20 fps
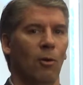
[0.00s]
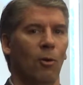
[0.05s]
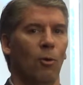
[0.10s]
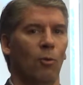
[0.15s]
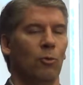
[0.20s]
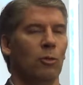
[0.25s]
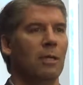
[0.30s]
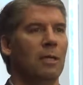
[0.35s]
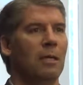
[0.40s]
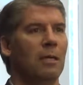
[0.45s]

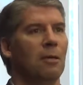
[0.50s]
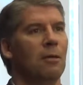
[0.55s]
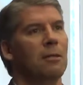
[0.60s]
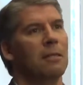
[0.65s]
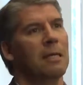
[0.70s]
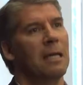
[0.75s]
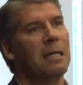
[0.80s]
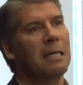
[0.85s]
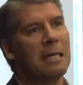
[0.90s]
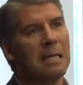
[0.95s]
on est euh,
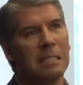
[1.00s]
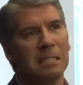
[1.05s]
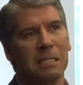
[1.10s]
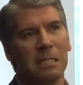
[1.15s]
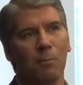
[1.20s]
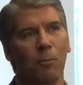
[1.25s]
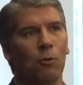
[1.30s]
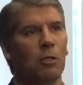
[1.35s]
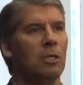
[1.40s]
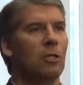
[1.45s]
très
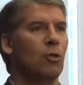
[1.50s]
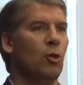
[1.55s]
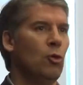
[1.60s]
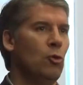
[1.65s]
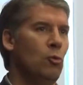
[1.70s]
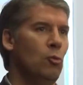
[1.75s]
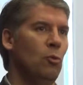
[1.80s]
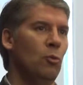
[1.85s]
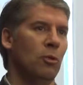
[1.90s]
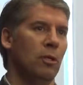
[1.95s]
crédible, on est
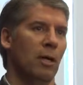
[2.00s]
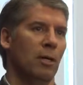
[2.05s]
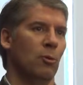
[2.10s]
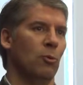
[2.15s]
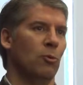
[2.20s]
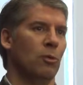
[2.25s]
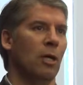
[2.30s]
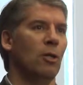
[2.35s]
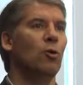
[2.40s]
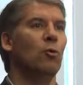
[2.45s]
connu dans
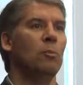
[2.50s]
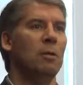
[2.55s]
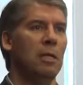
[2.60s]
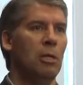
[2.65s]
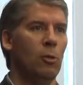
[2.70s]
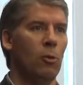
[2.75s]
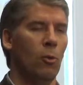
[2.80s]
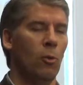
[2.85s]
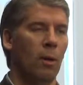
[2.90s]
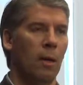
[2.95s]
nos, dans nos
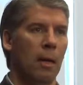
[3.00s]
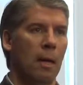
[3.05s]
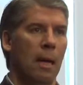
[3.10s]
milieux.